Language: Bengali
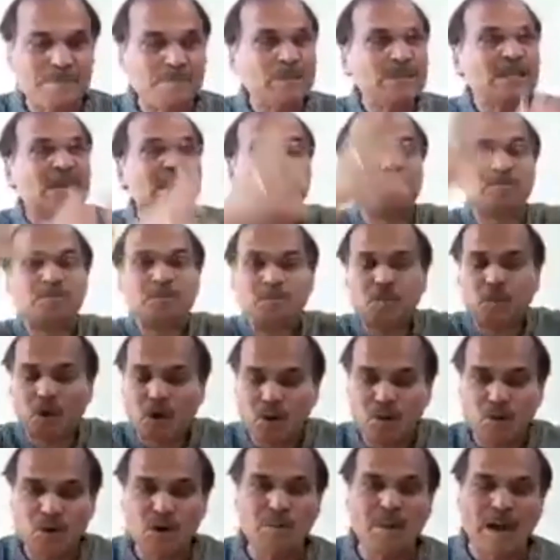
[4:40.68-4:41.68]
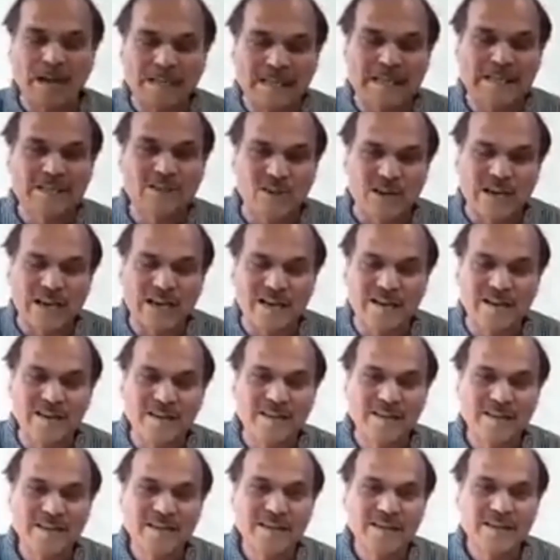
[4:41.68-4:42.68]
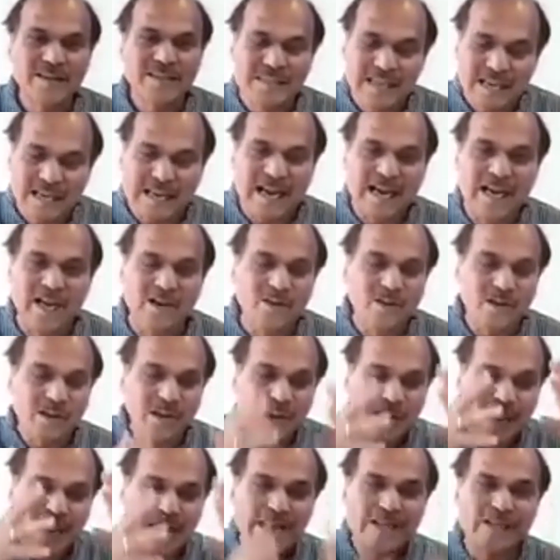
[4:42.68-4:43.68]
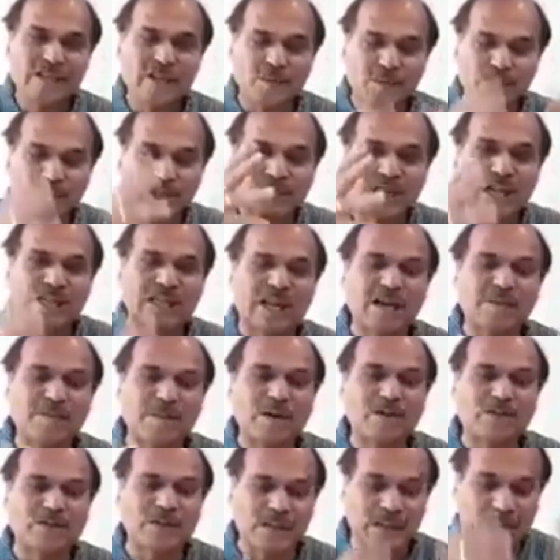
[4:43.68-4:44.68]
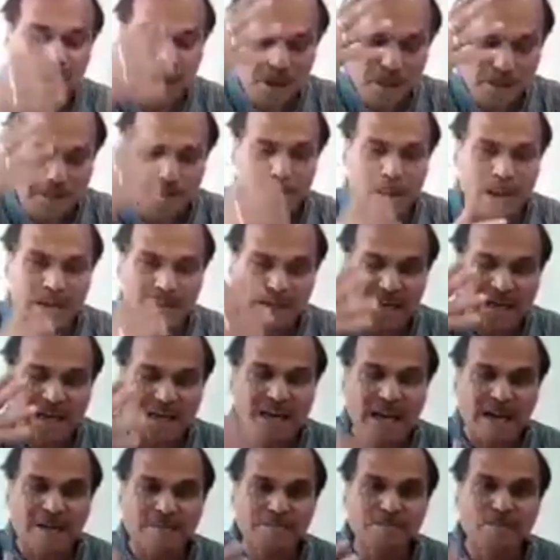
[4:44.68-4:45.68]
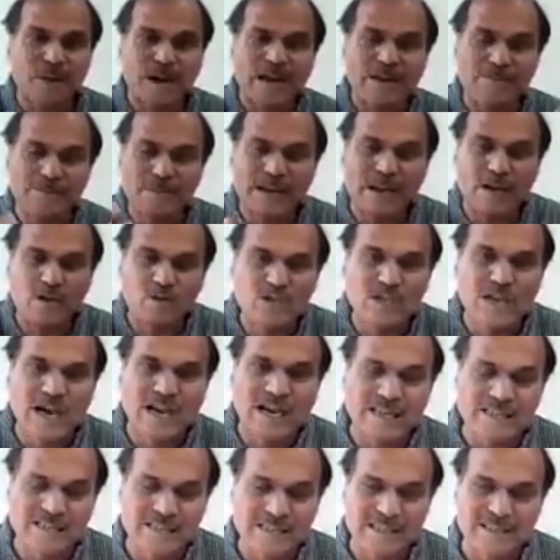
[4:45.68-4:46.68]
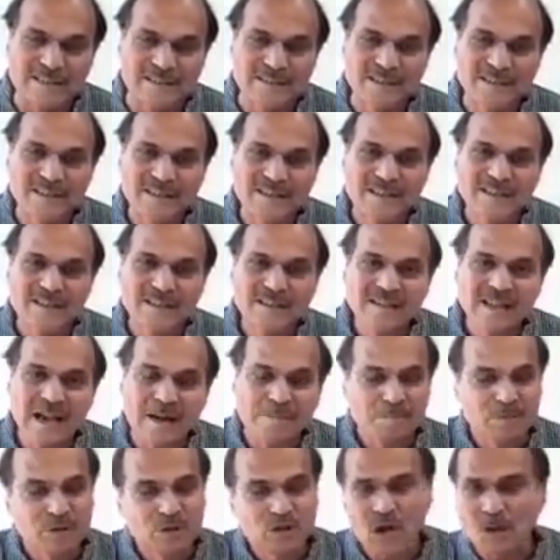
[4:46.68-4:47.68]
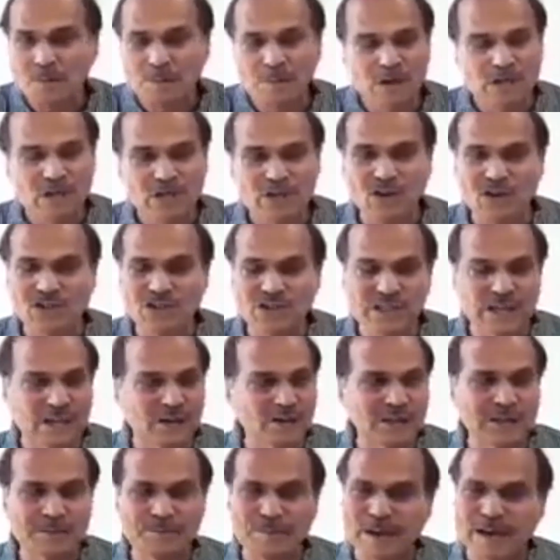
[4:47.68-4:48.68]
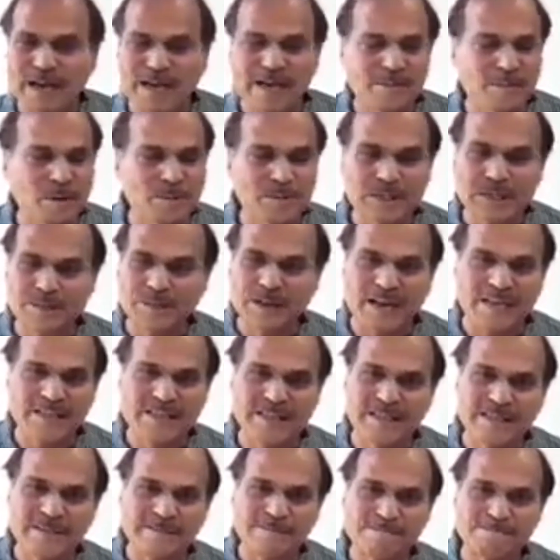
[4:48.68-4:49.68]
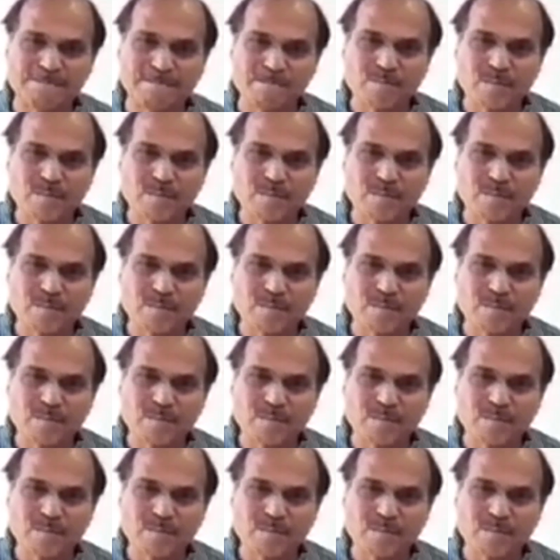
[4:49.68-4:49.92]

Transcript: আপনি যে বড় বড় বাজেট করেন সেখানেও এই সমস্ত সাধারণ মানুষের মাথার ঘাম পায়ে ফেলা রোজগার আছে আপনি সবকিছু অস্বীকার করতে পারেন না মমতা ব্যানার্জি